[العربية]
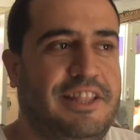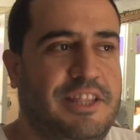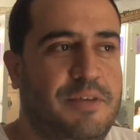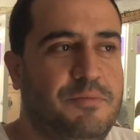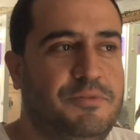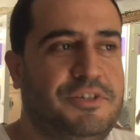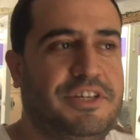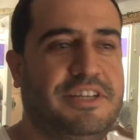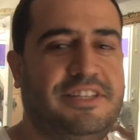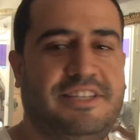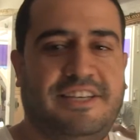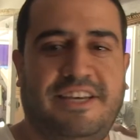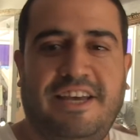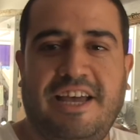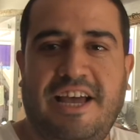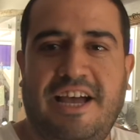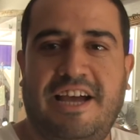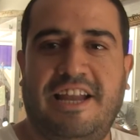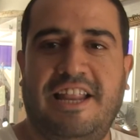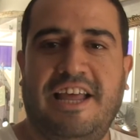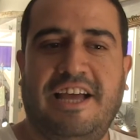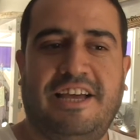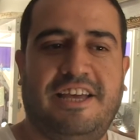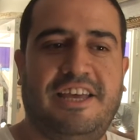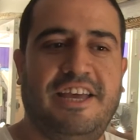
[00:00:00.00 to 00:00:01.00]
تمشي
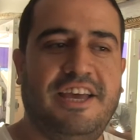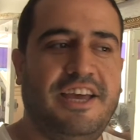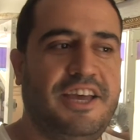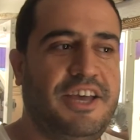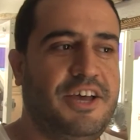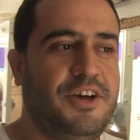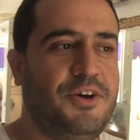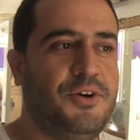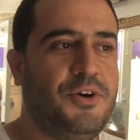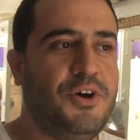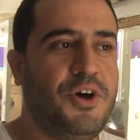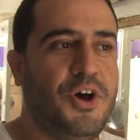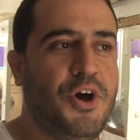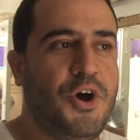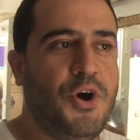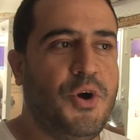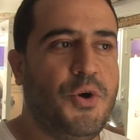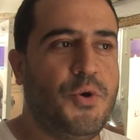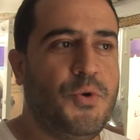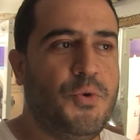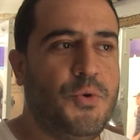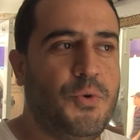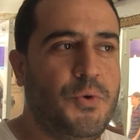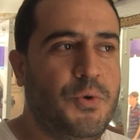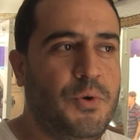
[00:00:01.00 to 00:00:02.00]
صحيحه الحكايه
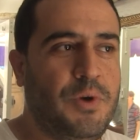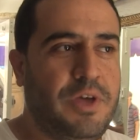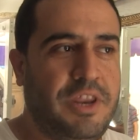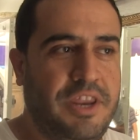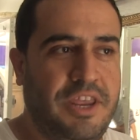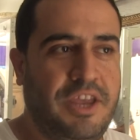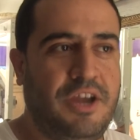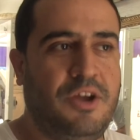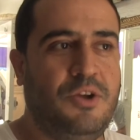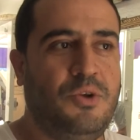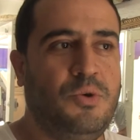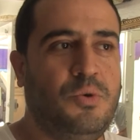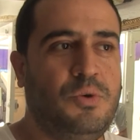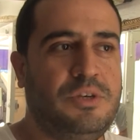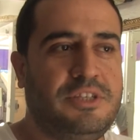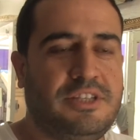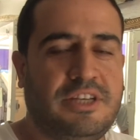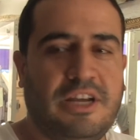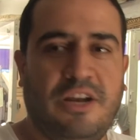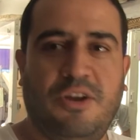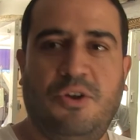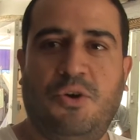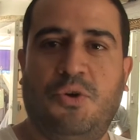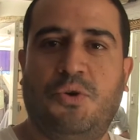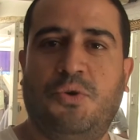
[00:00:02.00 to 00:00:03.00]
ويريقلوا
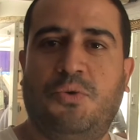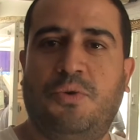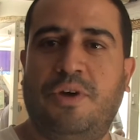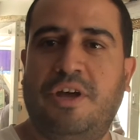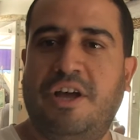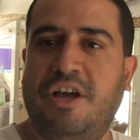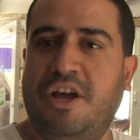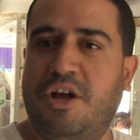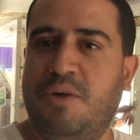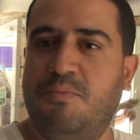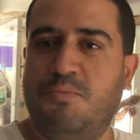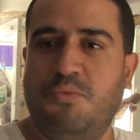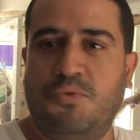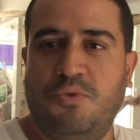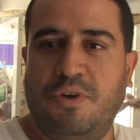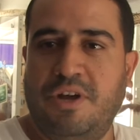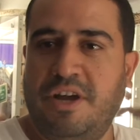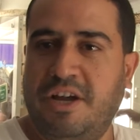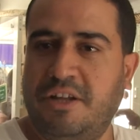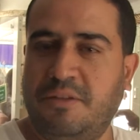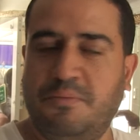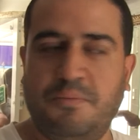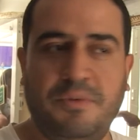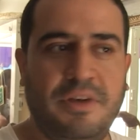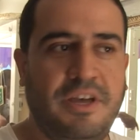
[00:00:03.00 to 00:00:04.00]
ويصلحوا رواحهم
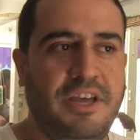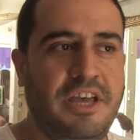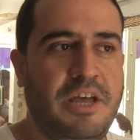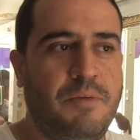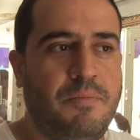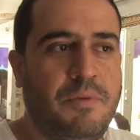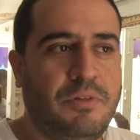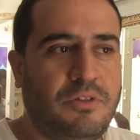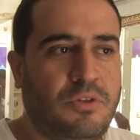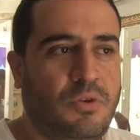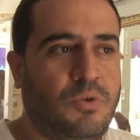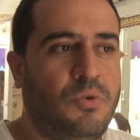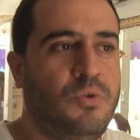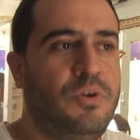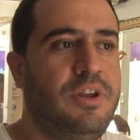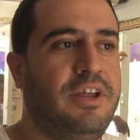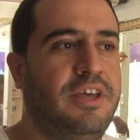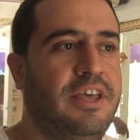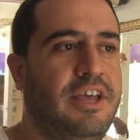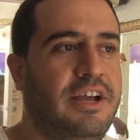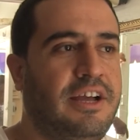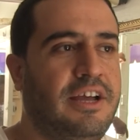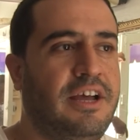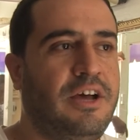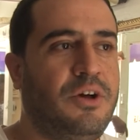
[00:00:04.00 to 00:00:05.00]
وواحد باهي ما تكون
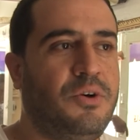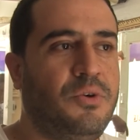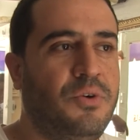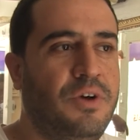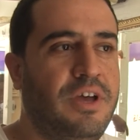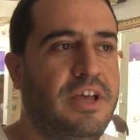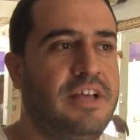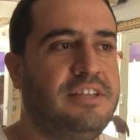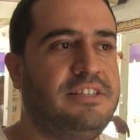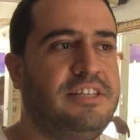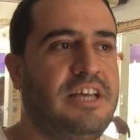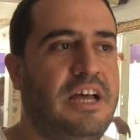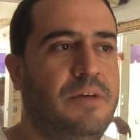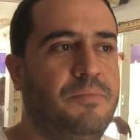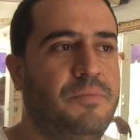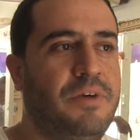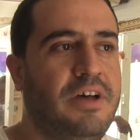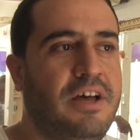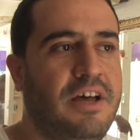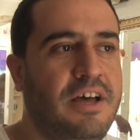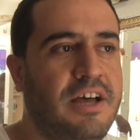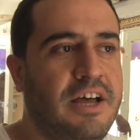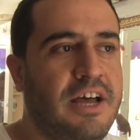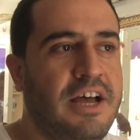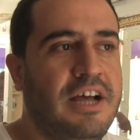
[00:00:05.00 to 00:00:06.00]
هيك خويا
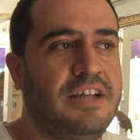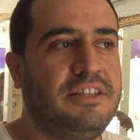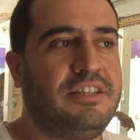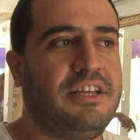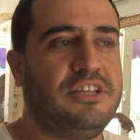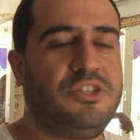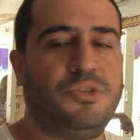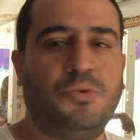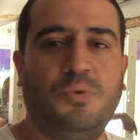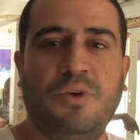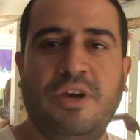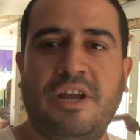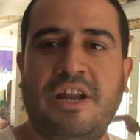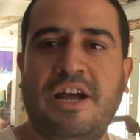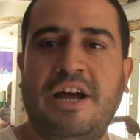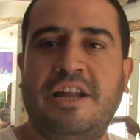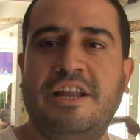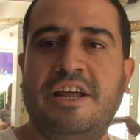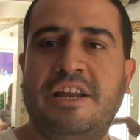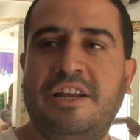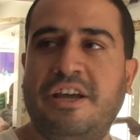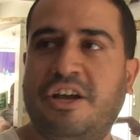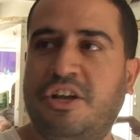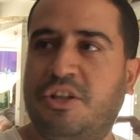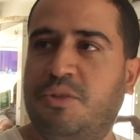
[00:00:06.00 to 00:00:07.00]
زعما تصويره
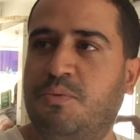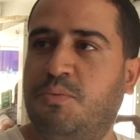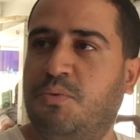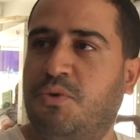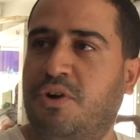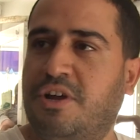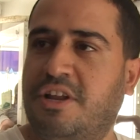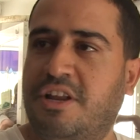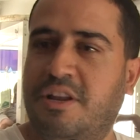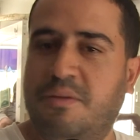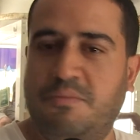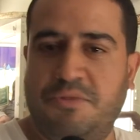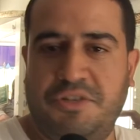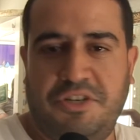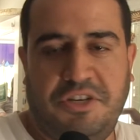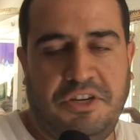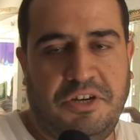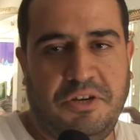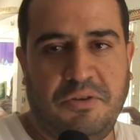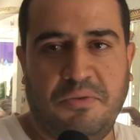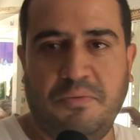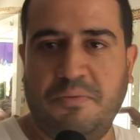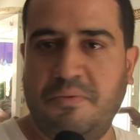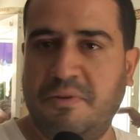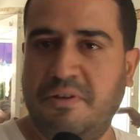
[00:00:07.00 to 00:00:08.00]
انا نختموا هنا
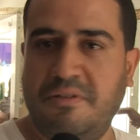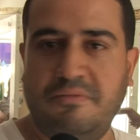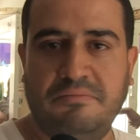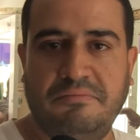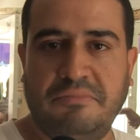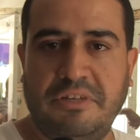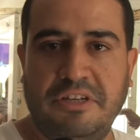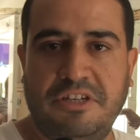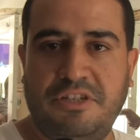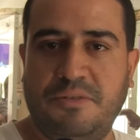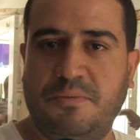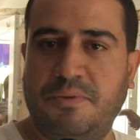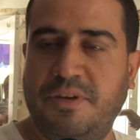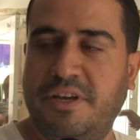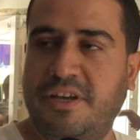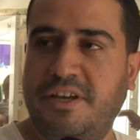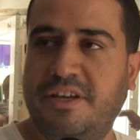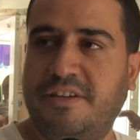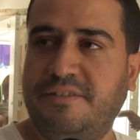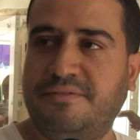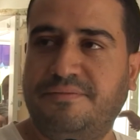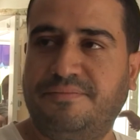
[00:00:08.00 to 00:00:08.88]
نمشيو ماهيش باهيه